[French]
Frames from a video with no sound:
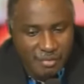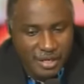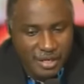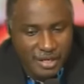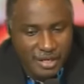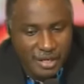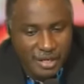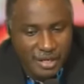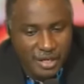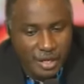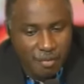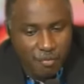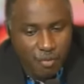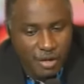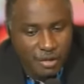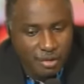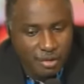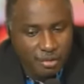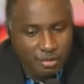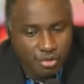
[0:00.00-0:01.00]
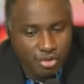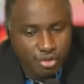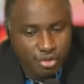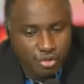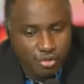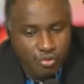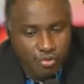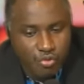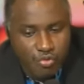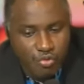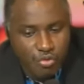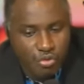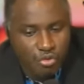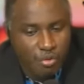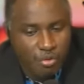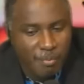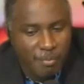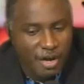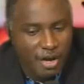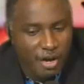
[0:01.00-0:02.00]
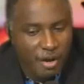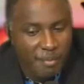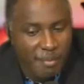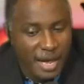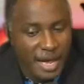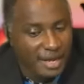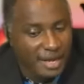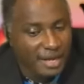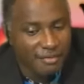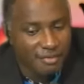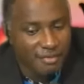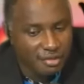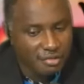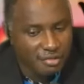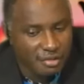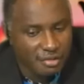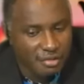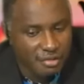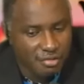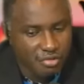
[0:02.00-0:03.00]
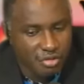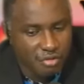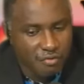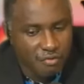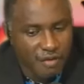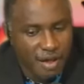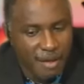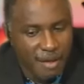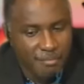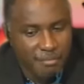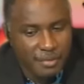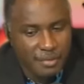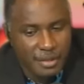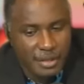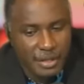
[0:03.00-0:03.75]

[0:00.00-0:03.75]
mais moi donc je cours non pas comme à l'aventure, je frappe